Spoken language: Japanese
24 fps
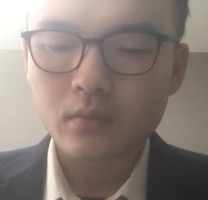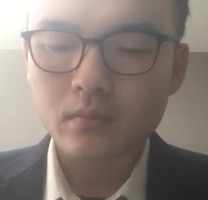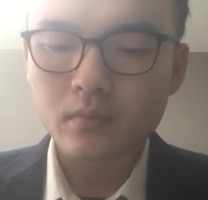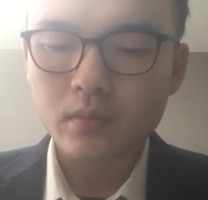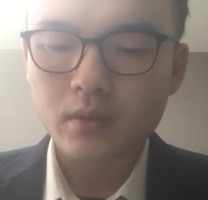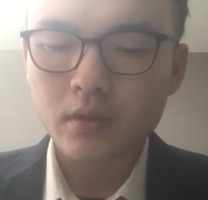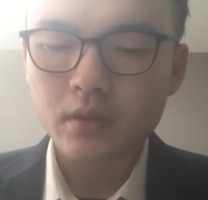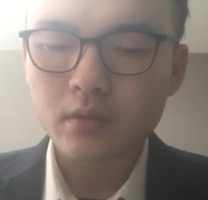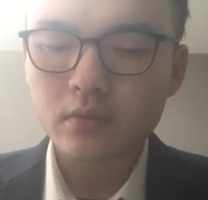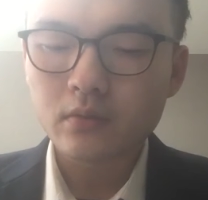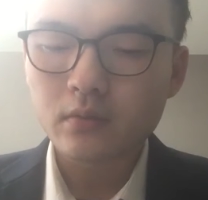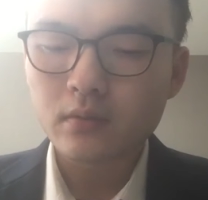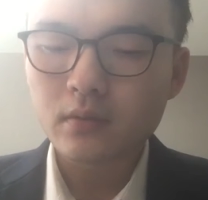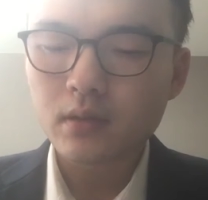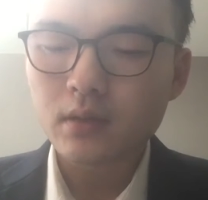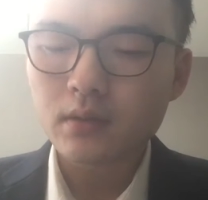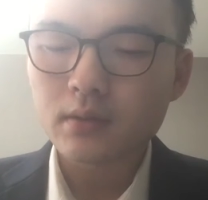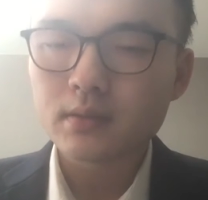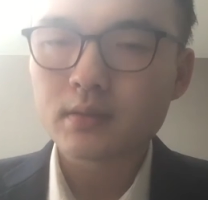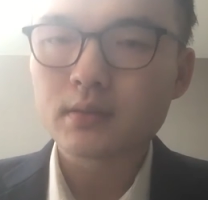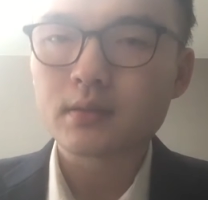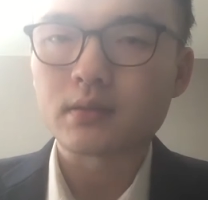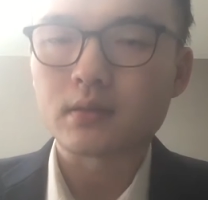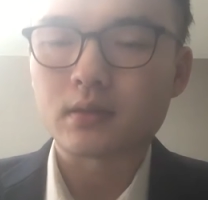
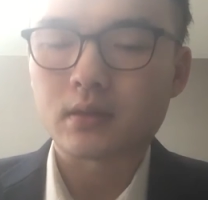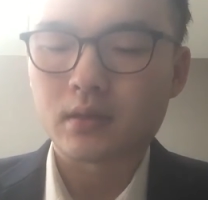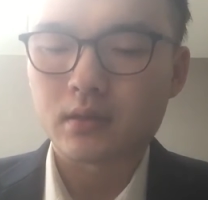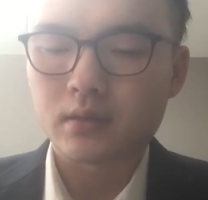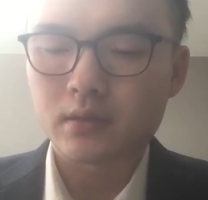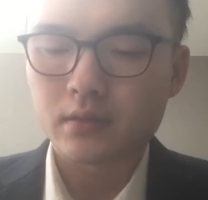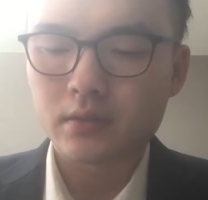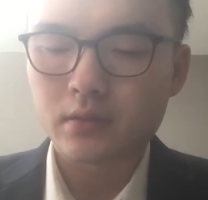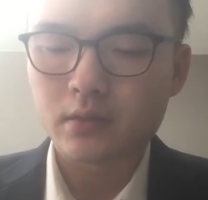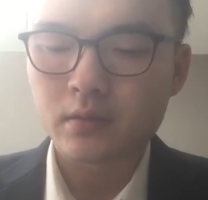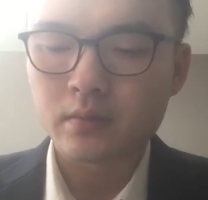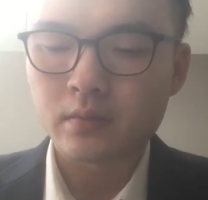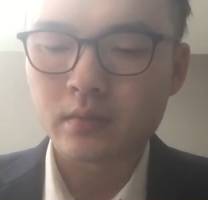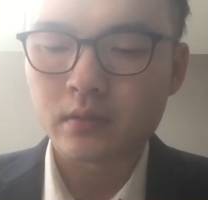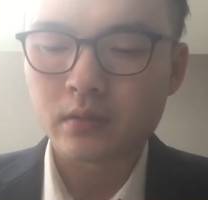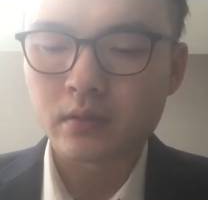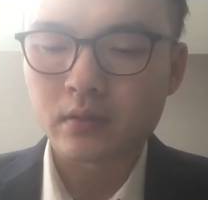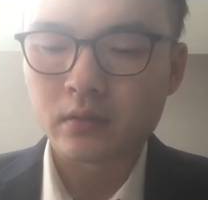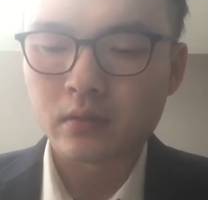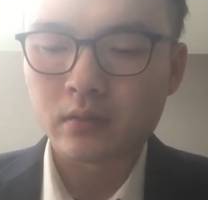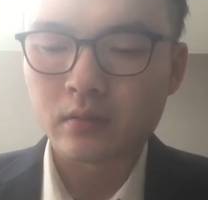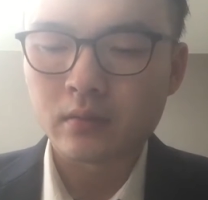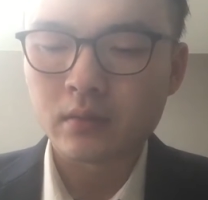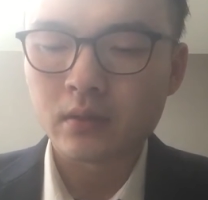バイトダンスが今
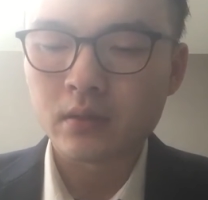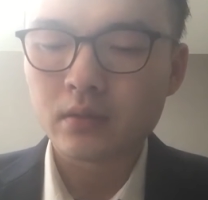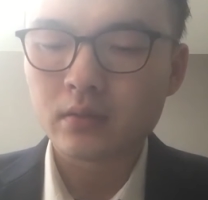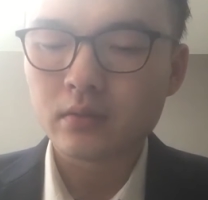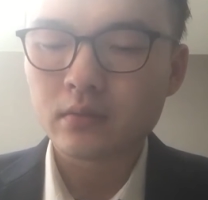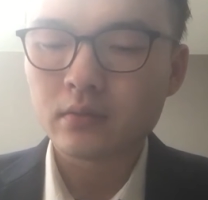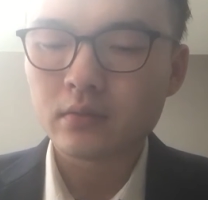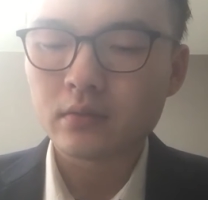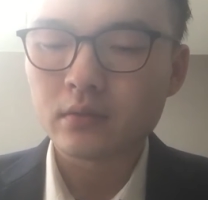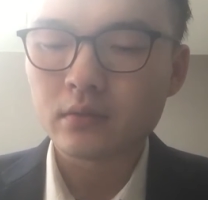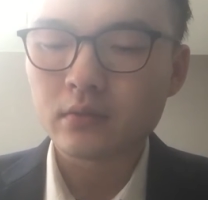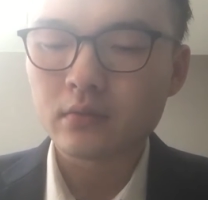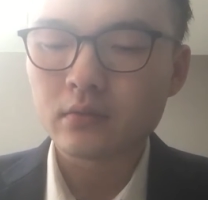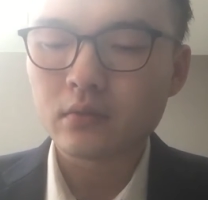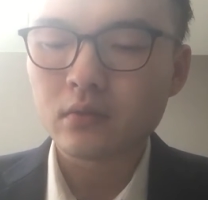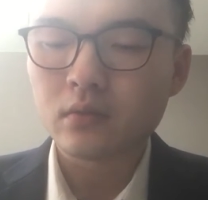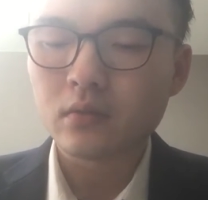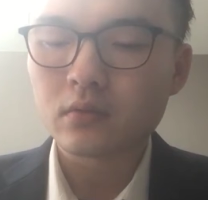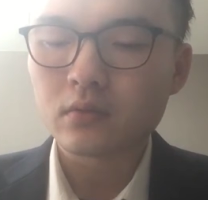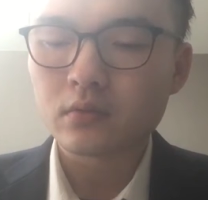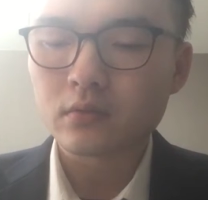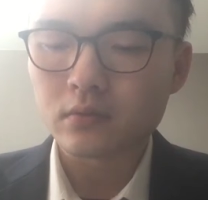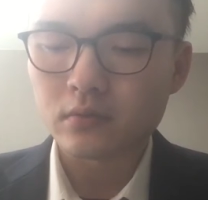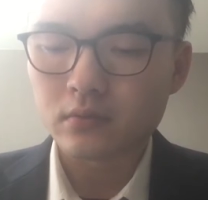は TikTok、